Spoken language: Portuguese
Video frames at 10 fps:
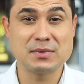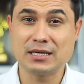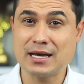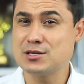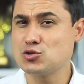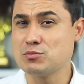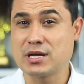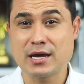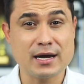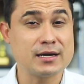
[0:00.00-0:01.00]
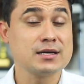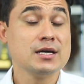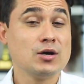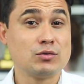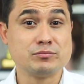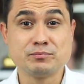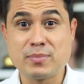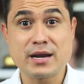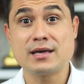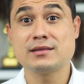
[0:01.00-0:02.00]
light, ombre hair,
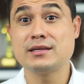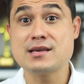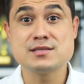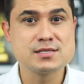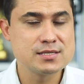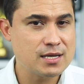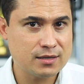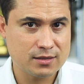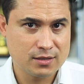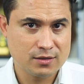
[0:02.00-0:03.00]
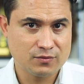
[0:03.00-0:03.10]
ombre 3D.